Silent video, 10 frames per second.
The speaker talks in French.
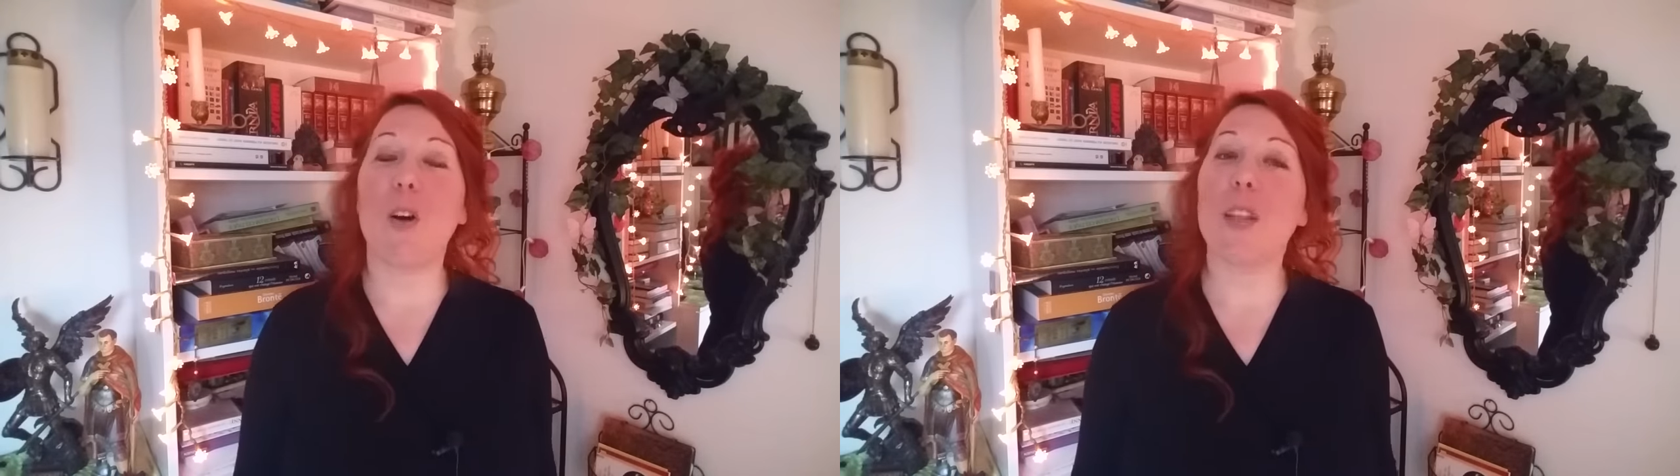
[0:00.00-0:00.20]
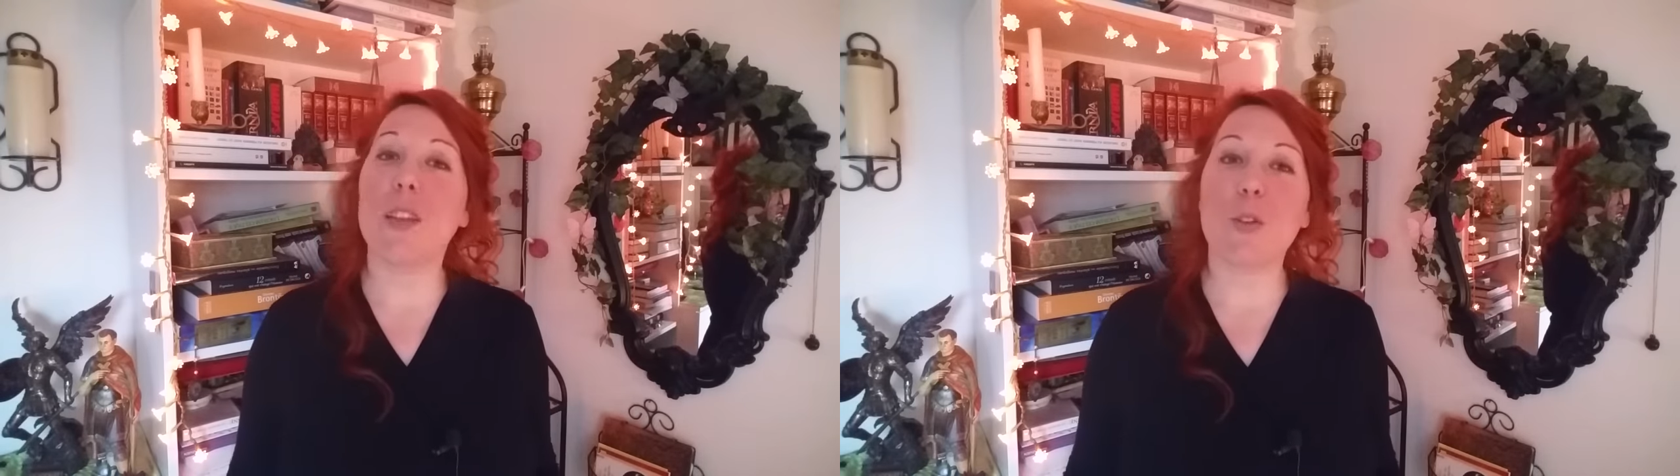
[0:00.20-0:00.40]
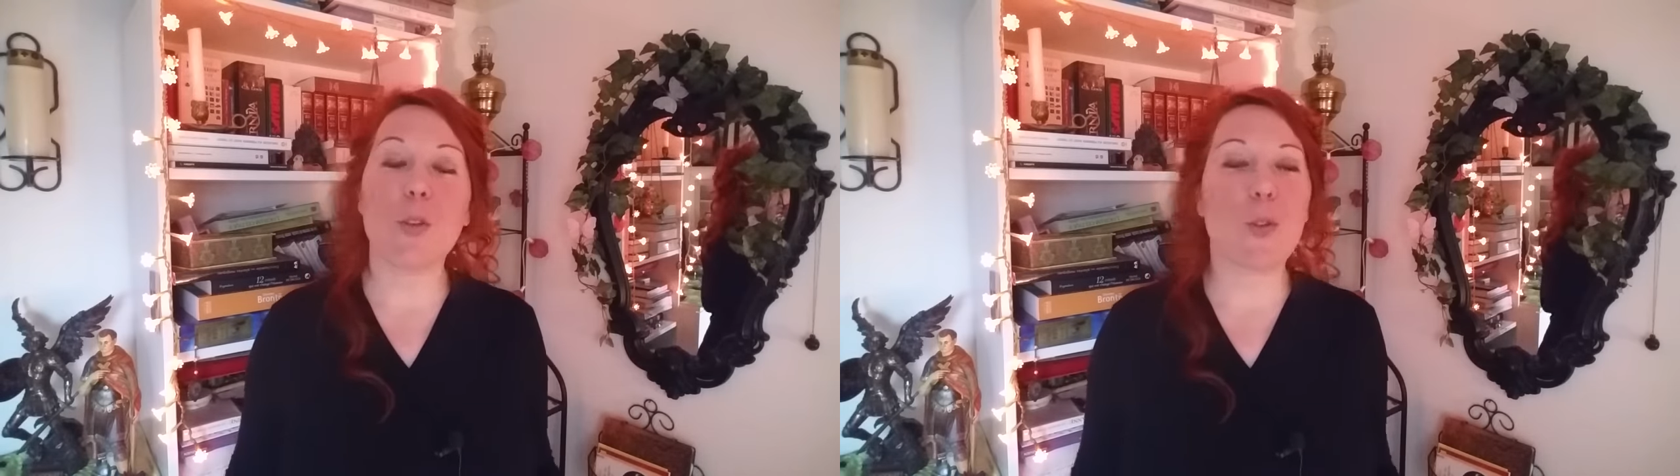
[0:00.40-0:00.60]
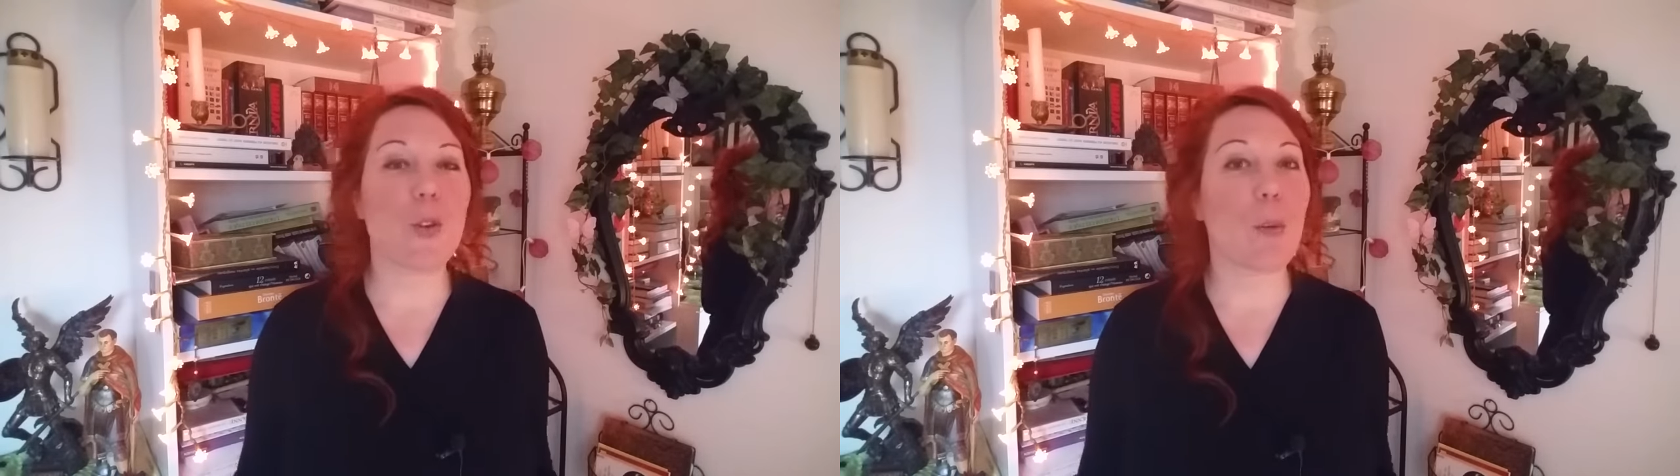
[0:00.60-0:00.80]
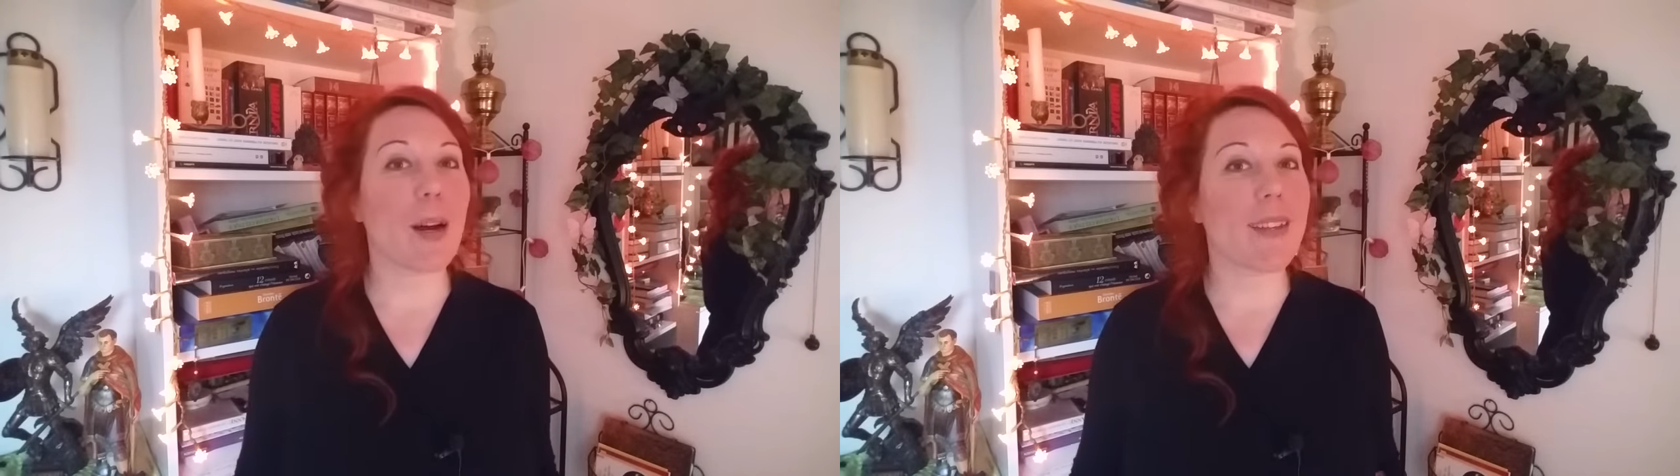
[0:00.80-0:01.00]
En attendant, je vous
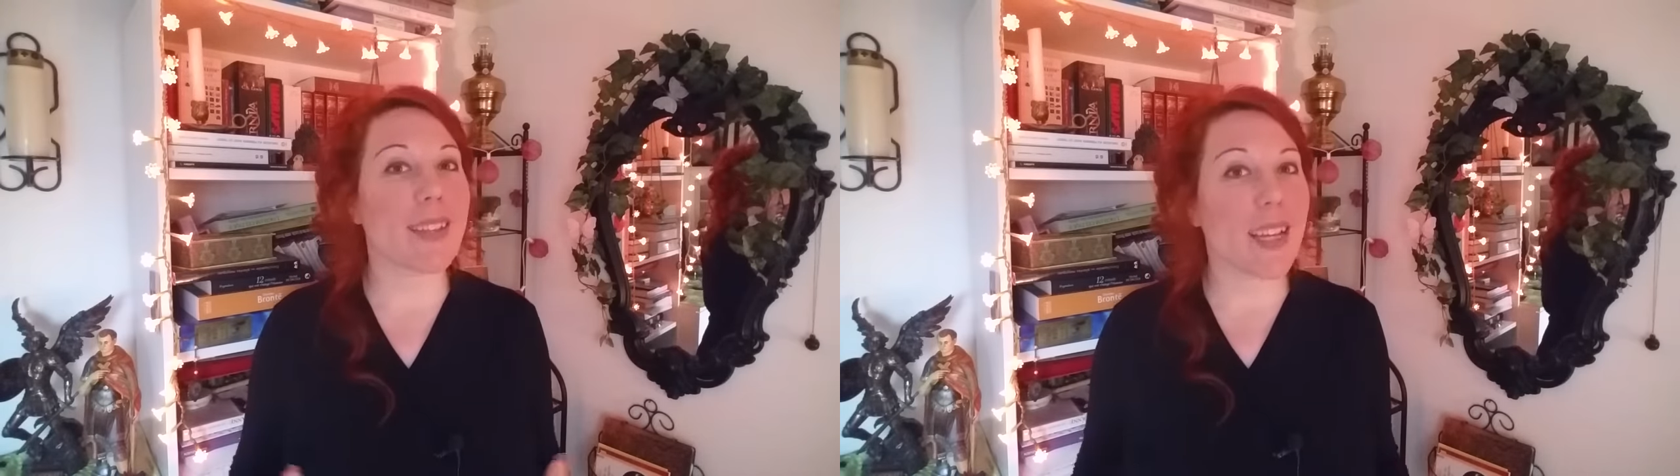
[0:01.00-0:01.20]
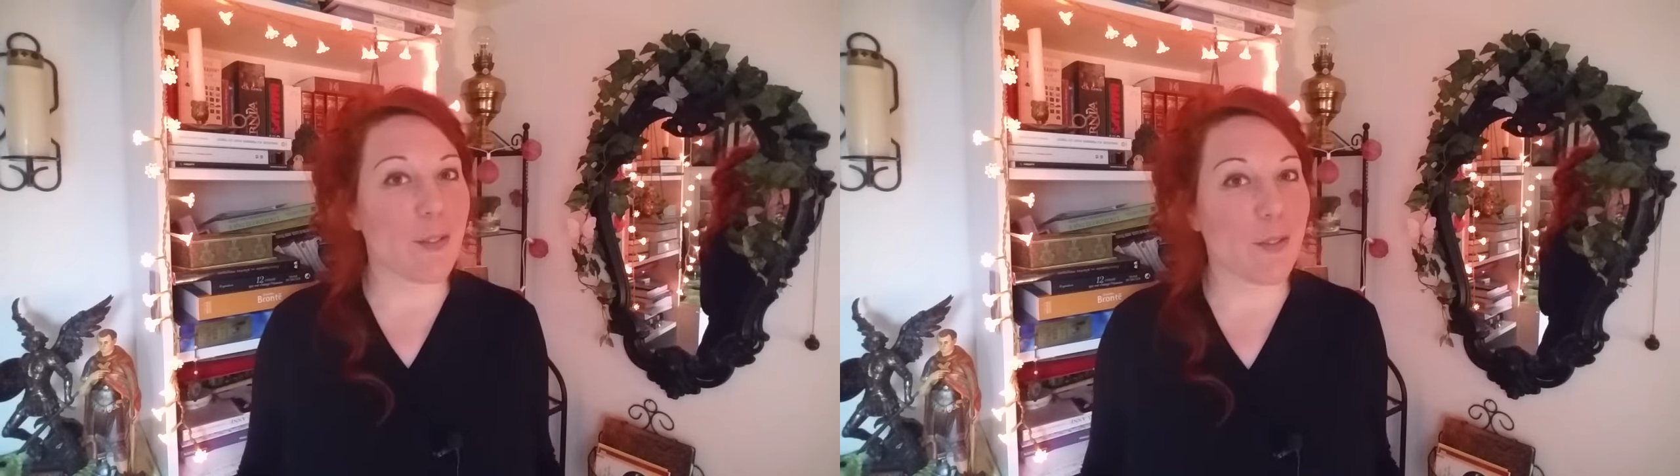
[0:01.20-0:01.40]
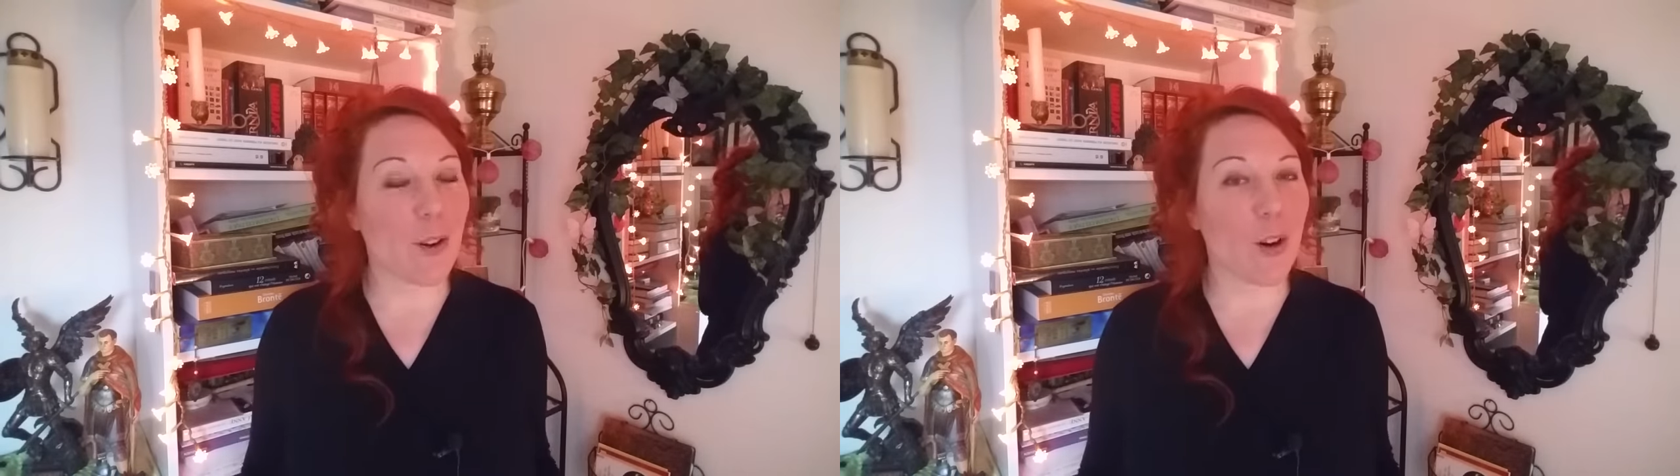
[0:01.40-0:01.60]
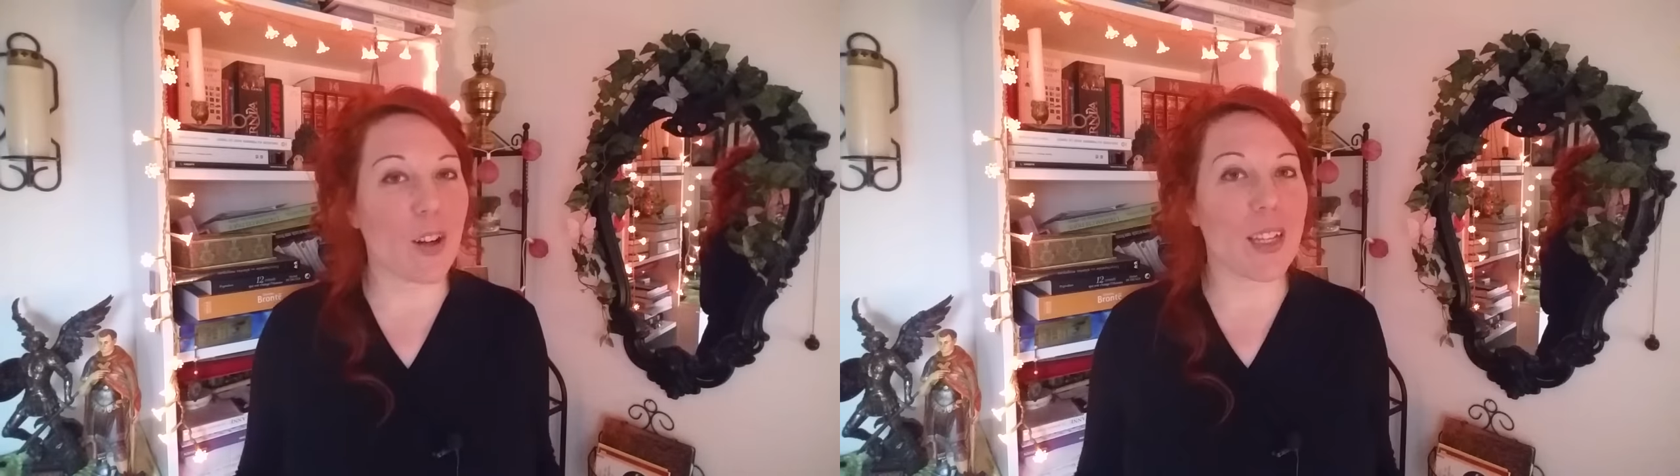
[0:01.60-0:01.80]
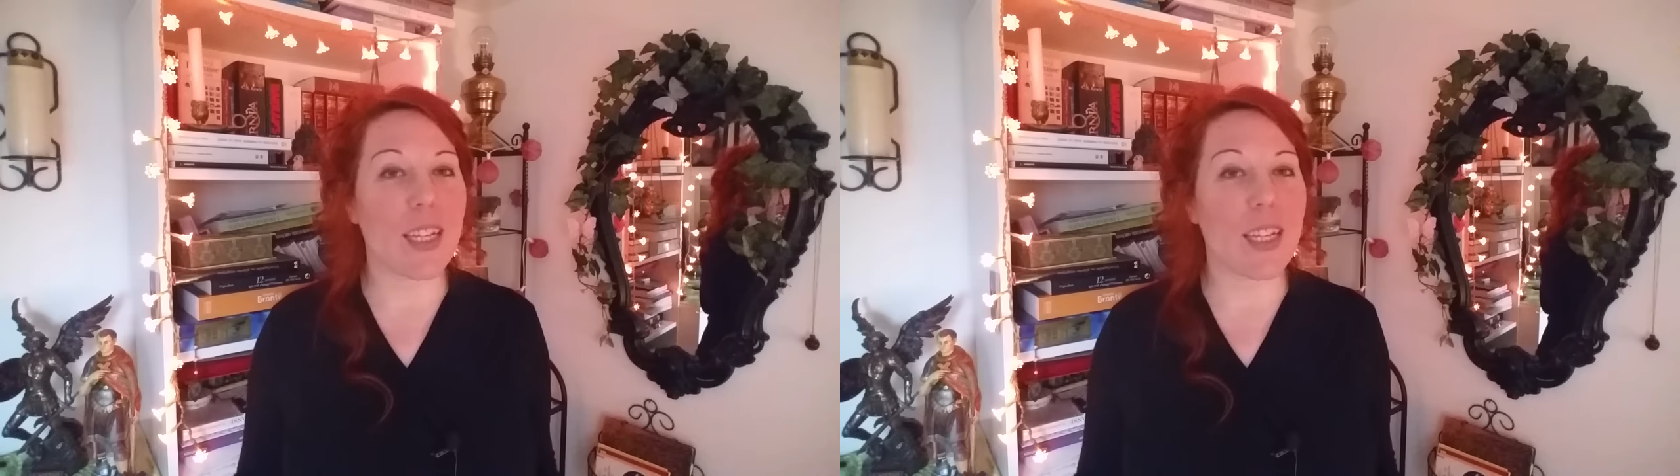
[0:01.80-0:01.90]
embrasse très fort